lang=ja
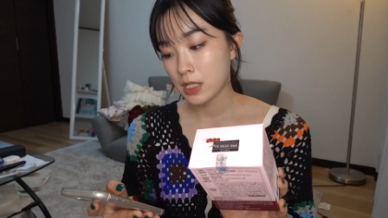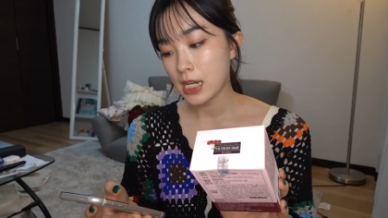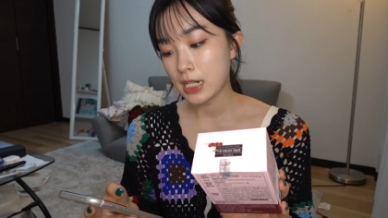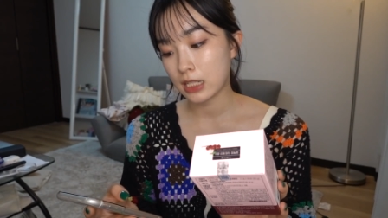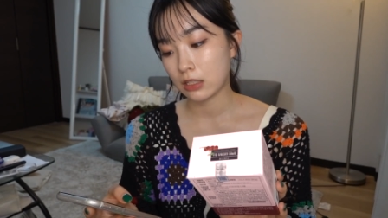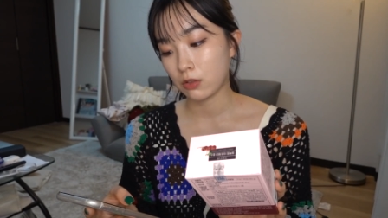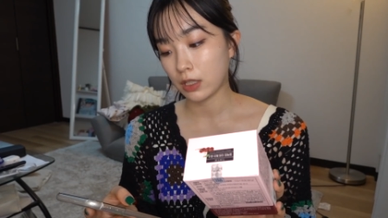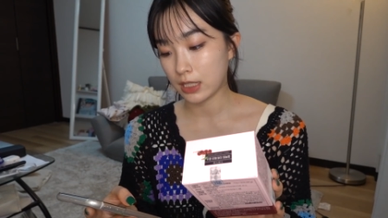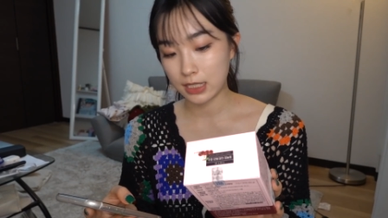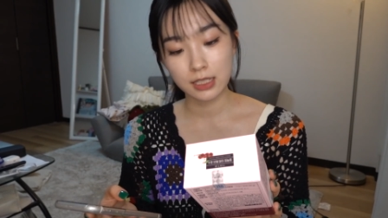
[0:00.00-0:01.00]
チェリー
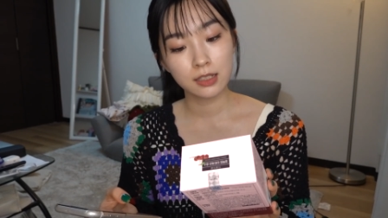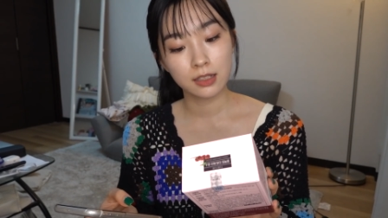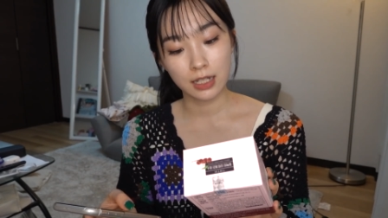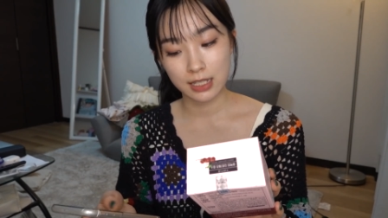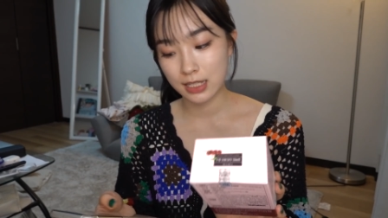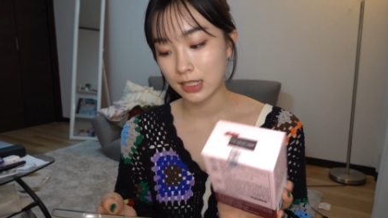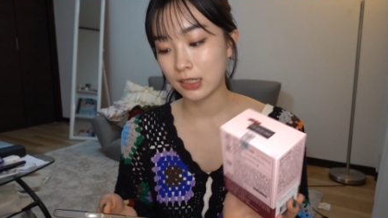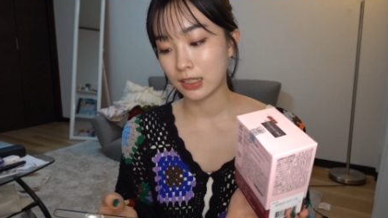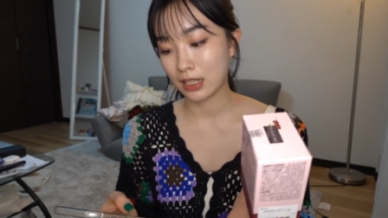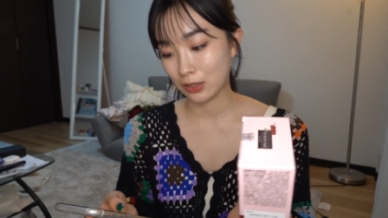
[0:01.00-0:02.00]
の味らしい
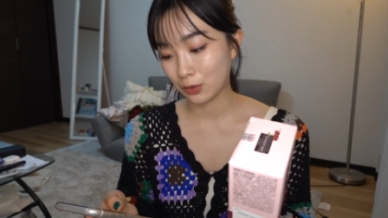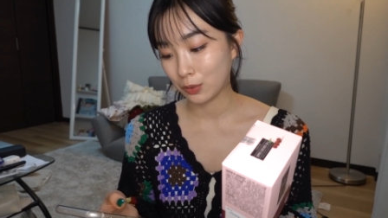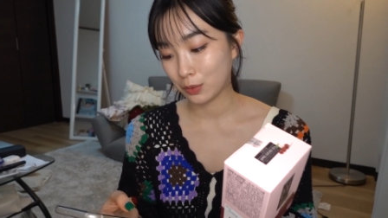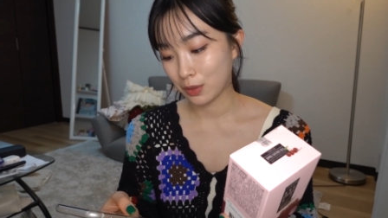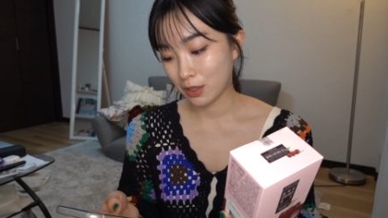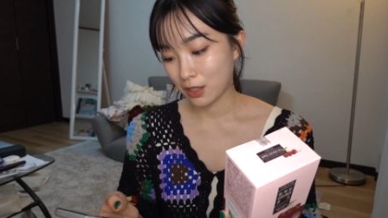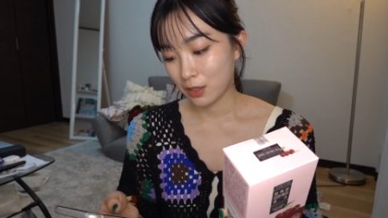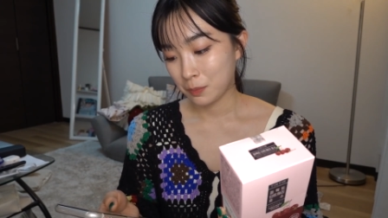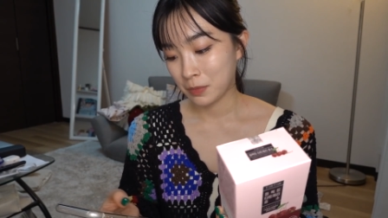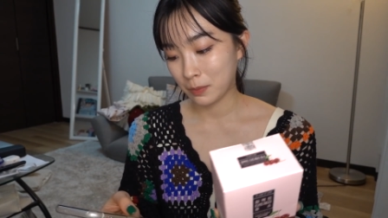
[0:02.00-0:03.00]
んだけど、
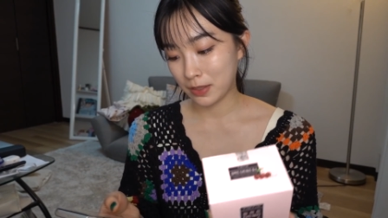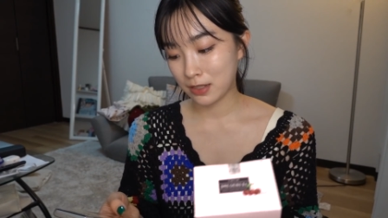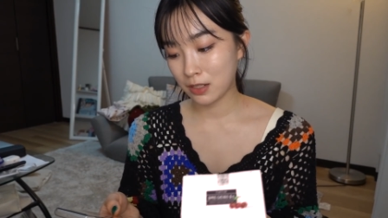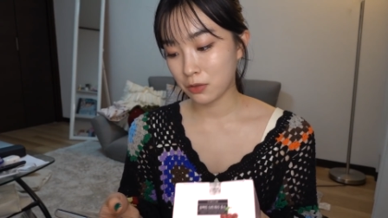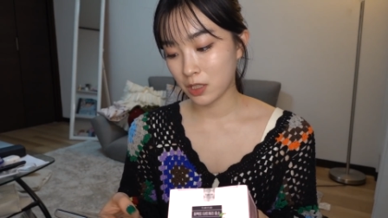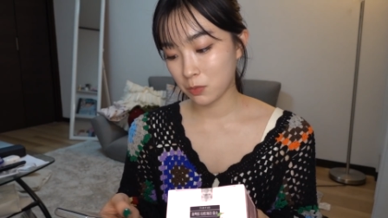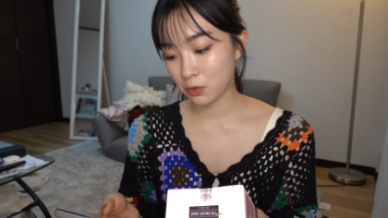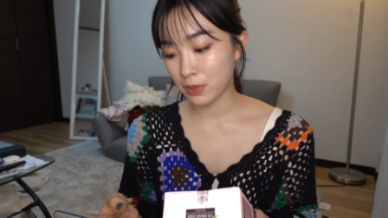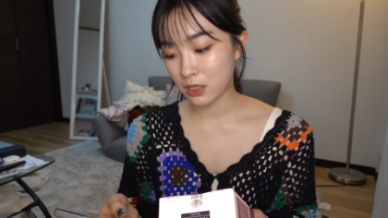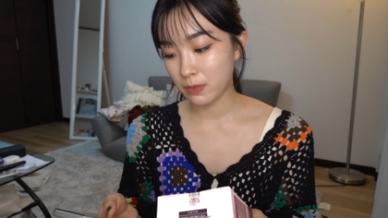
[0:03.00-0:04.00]
まあ別にこれ
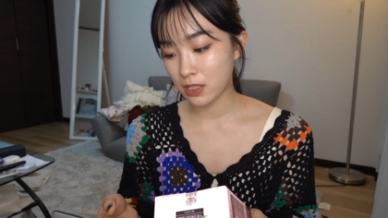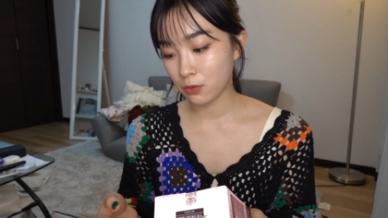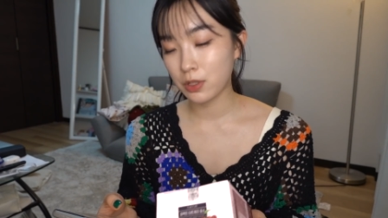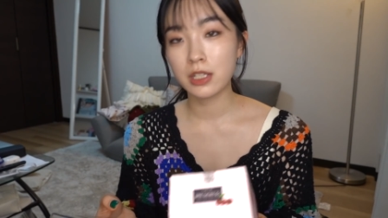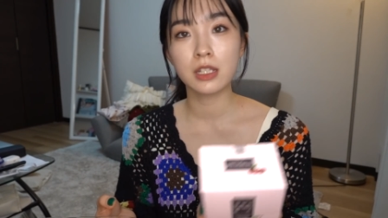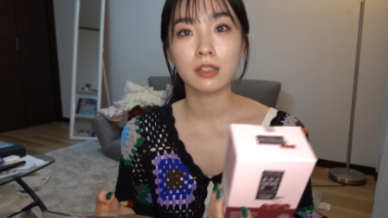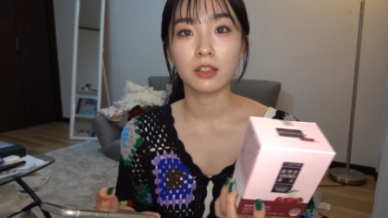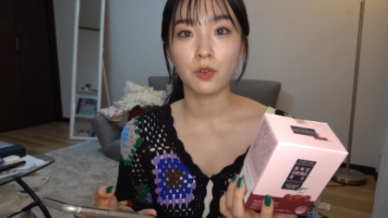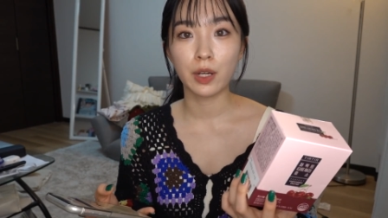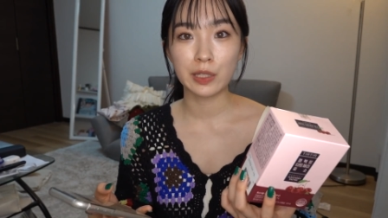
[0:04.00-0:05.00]
もめちゃめちゃ美味しいっ
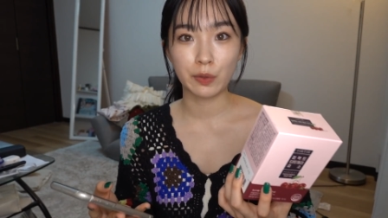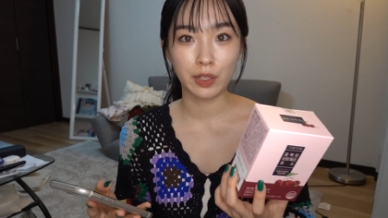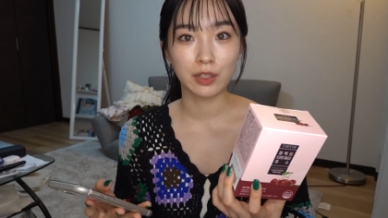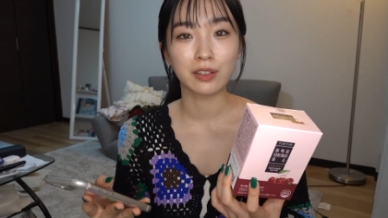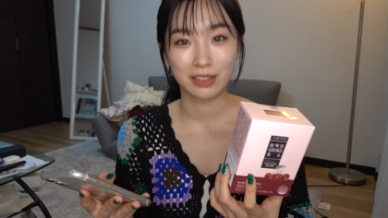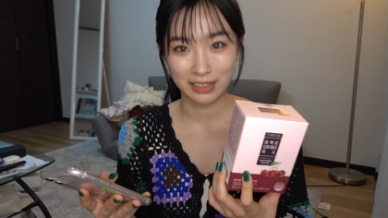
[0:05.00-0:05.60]
ていうわけではなくっ